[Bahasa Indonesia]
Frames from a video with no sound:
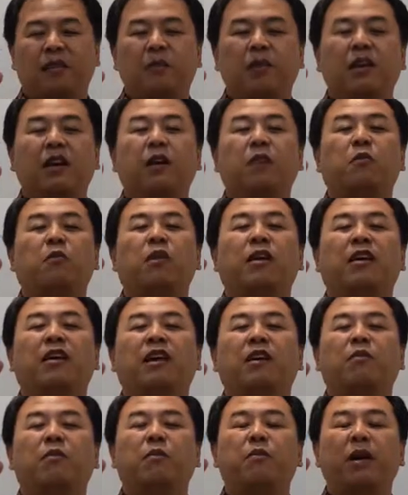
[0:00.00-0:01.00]
Demikian pula
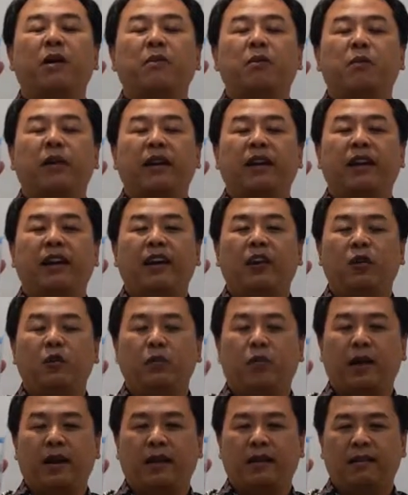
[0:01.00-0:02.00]
dengan beban-beban
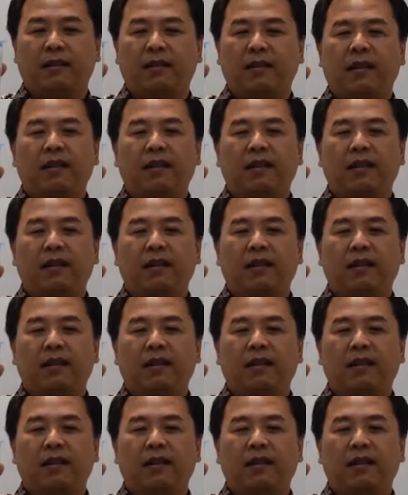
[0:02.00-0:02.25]
kehidupan.